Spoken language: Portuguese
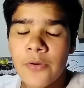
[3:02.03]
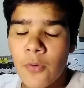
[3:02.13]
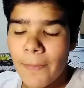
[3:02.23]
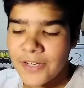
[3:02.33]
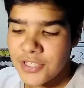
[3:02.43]

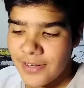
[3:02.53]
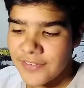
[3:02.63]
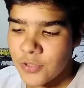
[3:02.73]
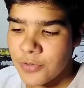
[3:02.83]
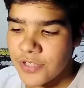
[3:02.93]
compartilhar
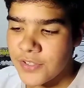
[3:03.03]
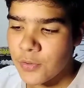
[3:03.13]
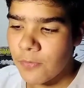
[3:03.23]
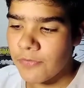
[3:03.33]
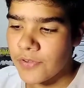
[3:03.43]
essas notícias
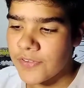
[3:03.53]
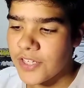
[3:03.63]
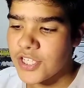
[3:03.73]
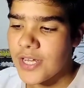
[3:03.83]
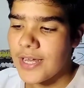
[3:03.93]
com
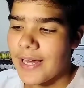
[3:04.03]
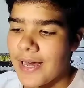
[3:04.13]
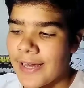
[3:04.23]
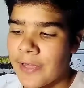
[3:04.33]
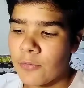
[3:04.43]
vocês
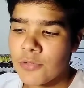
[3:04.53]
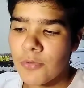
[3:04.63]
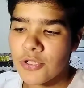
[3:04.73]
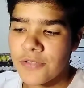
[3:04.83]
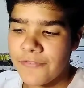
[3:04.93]
aqui nos
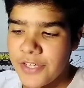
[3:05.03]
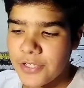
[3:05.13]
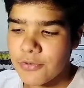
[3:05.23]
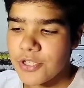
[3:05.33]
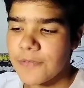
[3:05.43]
meus
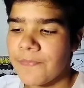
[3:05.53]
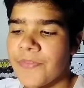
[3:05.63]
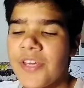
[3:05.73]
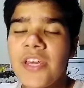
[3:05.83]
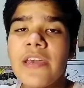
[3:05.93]
vídeos.
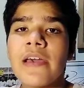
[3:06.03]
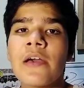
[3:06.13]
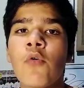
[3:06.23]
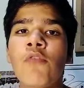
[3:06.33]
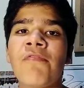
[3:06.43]
E
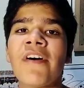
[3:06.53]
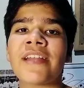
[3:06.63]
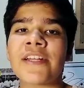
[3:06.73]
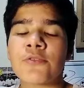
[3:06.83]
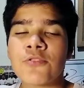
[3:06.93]
o
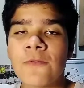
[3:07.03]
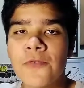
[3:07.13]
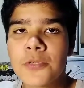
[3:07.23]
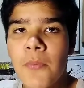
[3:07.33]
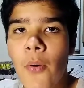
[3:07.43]
Fanáticos do
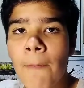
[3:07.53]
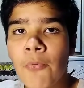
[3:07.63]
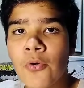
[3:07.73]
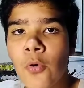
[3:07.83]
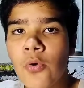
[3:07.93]
Futebol
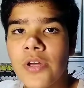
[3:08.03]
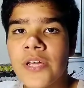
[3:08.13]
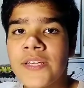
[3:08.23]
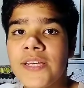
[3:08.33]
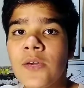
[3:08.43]
apurou
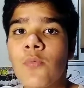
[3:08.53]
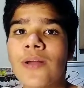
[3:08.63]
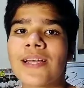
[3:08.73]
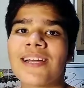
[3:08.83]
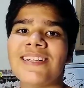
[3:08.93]
que o
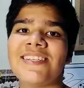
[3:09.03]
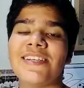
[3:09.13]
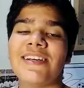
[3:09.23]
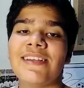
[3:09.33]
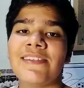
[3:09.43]

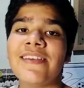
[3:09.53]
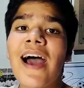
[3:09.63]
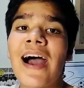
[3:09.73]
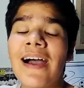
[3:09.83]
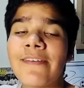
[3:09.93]
atacante
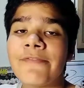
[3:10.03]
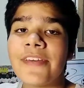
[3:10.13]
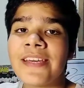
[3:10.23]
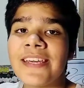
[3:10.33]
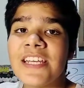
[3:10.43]

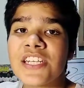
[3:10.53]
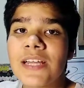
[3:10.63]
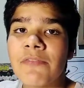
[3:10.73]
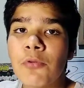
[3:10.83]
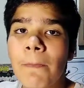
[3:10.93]
Zahavi, que
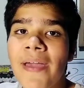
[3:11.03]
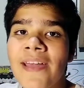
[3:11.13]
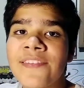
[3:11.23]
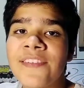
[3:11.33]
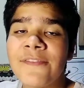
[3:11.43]
estava no
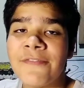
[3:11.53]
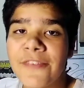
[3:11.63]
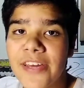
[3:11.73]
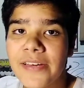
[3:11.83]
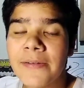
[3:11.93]

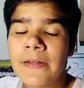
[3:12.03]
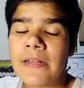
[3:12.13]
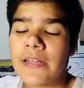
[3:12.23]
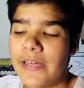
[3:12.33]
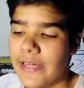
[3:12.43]
PSV
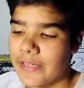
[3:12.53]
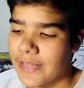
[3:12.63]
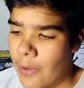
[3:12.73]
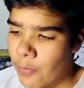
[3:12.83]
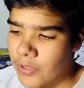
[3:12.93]
é, eh,
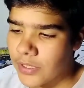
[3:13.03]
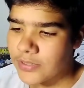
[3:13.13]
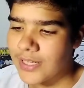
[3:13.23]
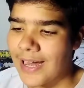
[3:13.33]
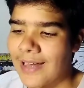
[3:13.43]
da
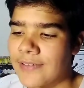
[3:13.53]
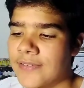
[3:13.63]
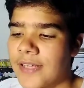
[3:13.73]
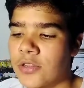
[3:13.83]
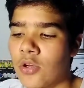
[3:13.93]
Holanda,
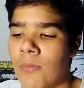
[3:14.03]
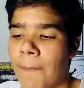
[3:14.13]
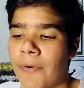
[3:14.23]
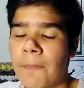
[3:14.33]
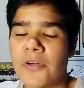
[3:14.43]
aceitou uma
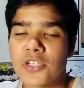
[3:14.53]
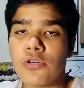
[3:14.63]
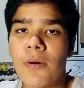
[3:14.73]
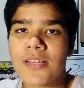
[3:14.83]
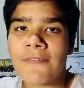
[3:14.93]
proposta
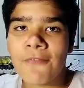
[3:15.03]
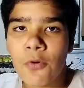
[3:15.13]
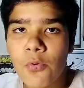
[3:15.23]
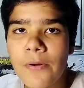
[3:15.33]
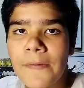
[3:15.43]
do
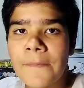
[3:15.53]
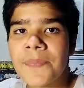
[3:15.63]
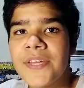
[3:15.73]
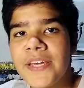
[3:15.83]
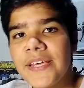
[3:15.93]
Botafogo
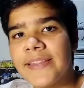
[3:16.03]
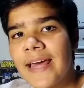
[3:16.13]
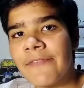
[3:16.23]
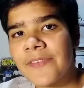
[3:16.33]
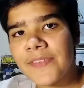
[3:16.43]
e
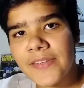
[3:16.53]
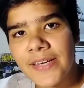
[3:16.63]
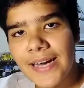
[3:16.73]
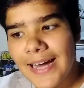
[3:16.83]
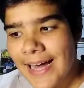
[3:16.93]
deve
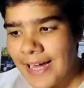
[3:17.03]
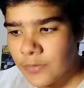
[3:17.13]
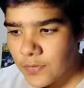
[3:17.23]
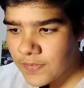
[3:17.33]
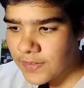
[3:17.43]
ser
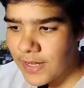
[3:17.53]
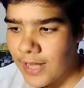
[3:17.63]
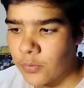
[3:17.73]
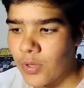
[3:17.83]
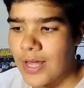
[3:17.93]

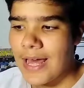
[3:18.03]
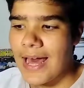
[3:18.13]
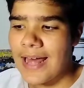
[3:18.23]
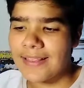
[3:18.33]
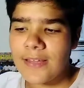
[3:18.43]
anunciado
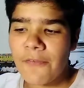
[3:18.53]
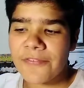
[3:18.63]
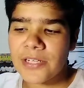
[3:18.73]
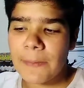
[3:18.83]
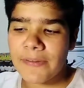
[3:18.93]
até o
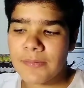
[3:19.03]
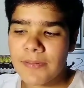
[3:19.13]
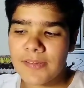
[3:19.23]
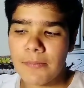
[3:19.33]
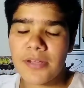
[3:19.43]
final da
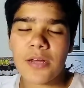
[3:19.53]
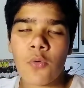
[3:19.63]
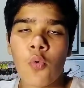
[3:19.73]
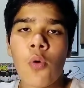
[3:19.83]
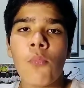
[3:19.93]
próxima semana
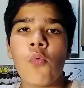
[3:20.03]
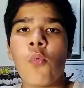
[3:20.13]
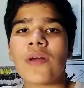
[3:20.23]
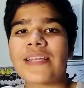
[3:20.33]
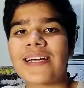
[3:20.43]
como
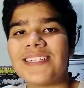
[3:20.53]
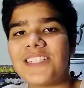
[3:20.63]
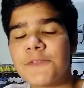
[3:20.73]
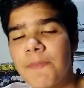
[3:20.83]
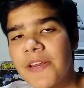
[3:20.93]
um
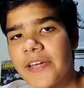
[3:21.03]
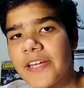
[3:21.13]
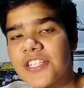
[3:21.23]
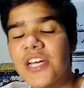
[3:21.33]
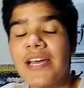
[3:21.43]
atacante
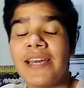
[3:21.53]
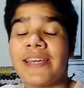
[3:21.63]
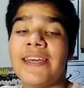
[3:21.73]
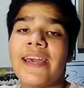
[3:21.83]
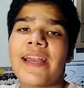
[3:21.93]
experiente
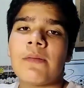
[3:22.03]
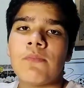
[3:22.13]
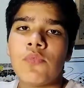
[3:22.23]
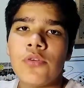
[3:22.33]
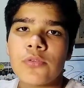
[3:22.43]
que era
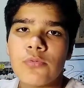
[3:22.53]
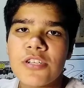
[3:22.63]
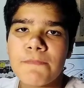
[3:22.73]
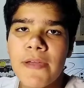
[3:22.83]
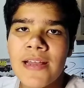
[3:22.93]
muito
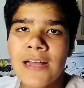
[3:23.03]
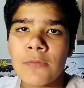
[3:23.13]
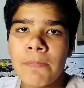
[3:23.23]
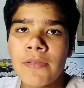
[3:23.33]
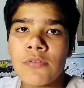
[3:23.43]

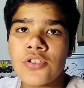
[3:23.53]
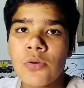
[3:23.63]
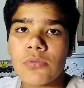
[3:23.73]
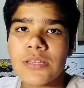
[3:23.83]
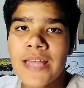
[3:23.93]
esperado pelo
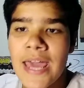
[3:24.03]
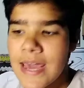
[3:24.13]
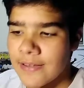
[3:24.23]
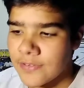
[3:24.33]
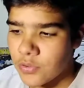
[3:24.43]
John
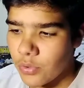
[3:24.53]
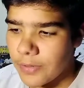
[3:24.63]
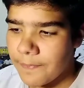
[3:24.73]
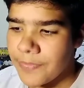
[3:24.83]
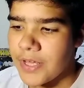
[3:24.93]

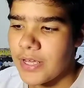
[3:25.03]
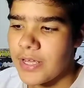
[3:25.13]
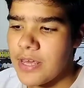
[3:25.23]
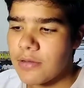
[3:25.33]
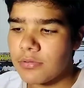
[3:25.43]
Textor.
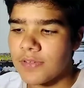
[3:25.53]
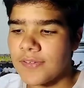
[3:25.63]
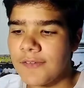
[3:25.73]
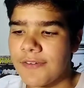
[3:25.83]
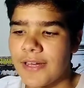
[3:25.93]

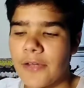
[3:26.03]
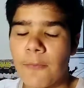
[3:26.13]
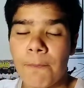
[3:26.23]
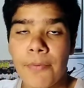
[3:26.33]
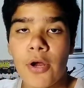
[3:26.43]
Inclusive, galera,
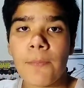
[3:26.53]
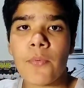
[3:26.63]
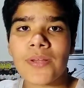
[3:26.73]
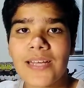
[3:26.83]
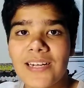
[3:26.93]
o
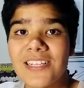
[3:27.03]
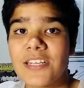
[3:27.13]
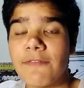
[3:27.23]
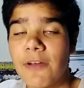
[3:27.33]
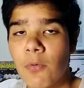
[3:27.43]
próprio
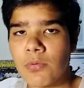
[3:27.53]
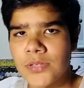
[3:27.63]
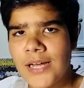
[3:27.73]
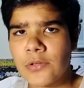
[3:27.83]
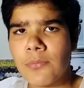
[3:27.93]
atacante havia
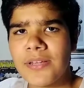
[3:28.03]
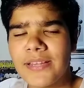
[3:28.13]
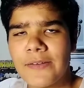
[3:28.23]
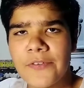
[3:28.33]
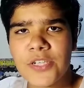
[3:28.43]
contado em uma
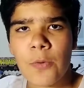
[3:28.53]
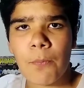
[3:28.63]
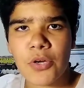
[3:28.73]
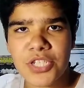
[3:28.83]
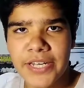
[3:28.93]
entrevista a um
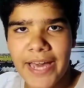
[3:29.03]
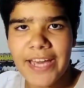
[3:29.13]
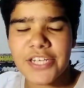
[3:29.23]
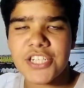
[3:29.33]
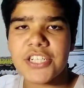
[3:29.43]

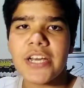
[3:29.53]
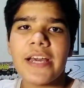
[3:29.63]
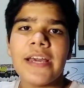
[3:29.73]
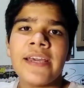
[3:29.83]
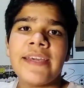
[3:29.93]
podcast
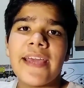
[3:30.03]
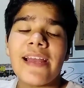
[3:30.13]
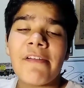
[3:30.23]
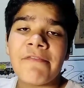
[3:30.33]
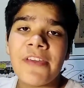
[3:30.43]
que
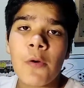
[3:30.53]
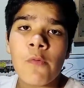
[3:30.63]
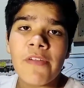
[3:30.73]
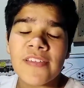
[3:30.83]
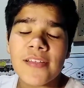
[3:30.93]
ele havia
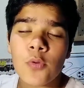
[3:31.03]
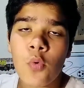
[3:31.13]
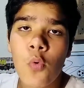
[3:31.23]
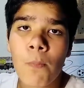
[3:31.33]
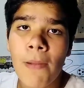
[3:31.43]
conversado
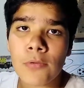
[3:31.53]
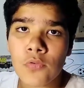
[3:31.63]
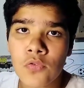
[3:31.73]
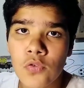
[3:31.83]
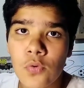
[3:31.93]
com o
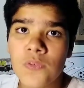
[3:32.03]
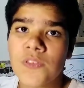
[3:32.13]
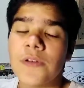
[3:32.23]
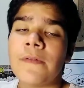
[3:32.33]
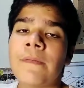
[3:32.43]
Paulo
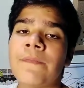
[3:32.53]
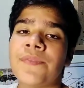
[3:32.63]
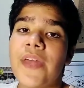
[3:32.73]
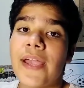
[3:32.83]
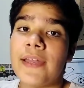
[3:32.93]
Souza,
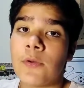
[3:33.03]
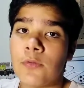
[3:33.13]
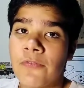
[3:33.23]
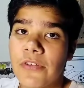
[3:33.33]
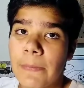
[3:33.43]
técnico
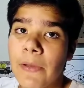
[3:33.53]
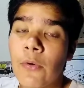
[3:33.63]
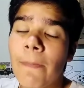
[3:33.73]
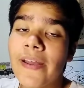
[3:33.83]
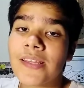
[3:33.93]
do
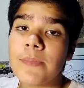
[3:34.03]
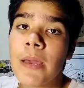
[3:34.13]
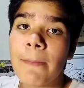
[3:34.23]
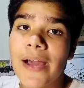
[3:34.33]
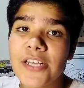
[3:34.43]
Flamengo, para
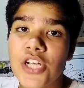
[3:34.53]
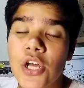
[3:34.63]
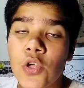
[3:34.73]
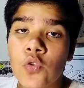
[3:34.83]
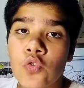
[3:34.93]
saber mais
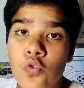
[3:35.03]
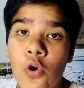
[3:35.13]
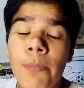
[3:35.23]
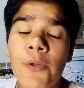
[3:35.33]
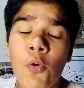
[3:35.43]

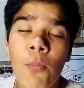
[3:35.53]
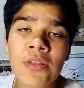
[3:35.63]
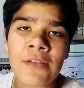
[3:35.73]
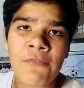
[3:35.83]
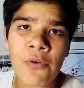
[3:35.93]
sobre o
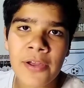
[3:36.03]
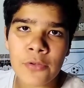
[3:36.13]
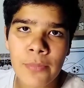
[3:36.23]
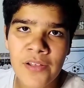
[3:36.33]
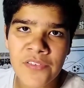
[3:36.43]
Botafogo aqui
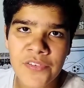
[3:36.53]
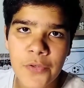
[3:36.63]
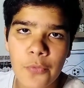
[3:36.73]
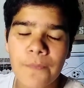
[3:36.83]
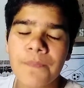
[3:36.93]
no
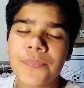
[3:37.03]
Brasil.